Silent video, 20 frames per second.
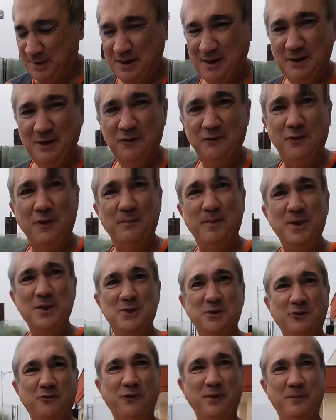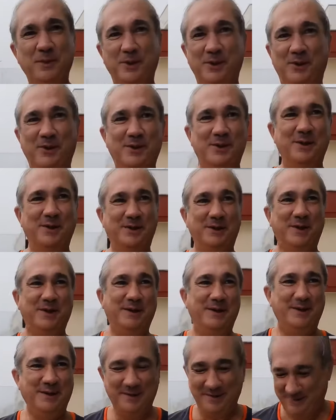avevo dubbi. Fabrizio o Fabri Rock?
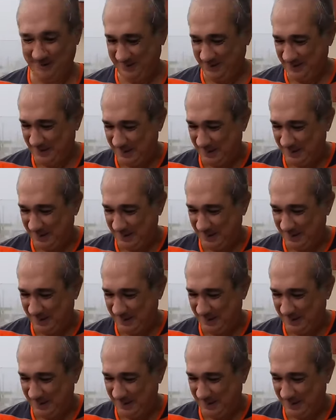Fabri Rock,